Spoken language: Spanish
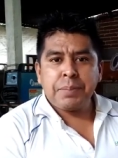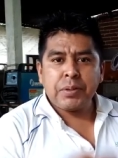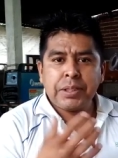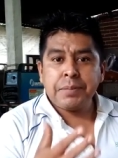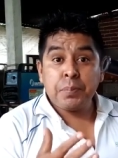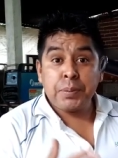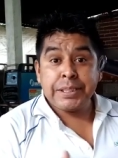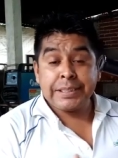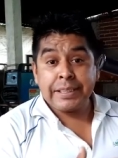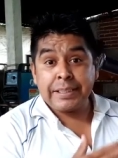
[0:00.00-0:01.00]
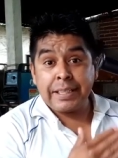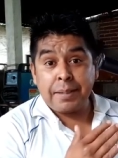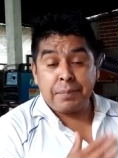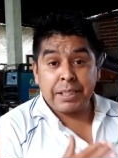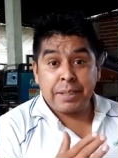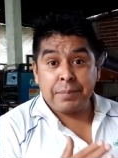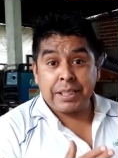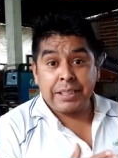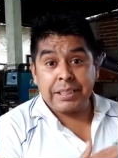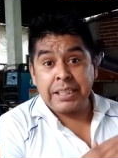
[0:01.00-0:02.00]
pero también puede ser de la marca
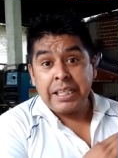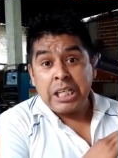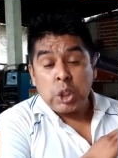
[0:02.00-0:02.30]
Maquita.